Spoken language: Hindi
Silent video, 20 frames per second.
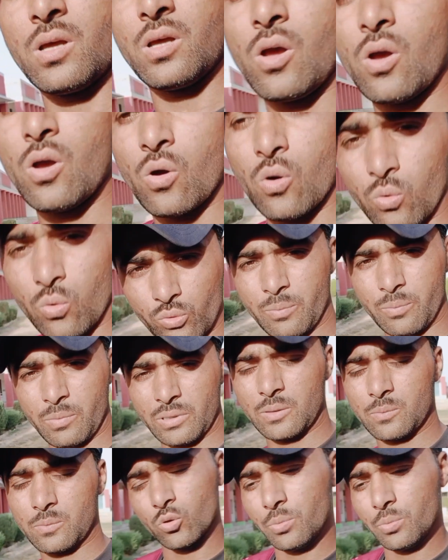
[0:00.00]
उन्हें मतलब
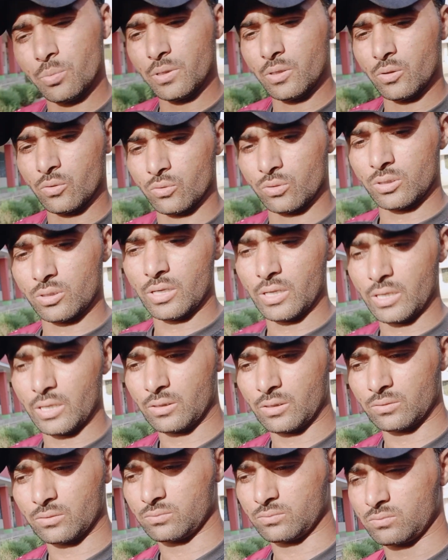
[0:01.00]
जो है
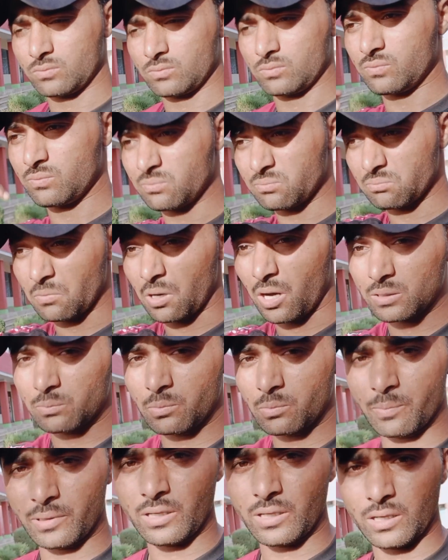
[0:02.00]
बाद में बंदा
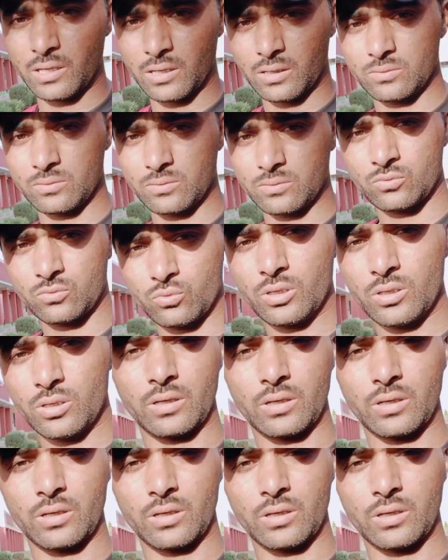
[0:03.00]
उन्हें करता है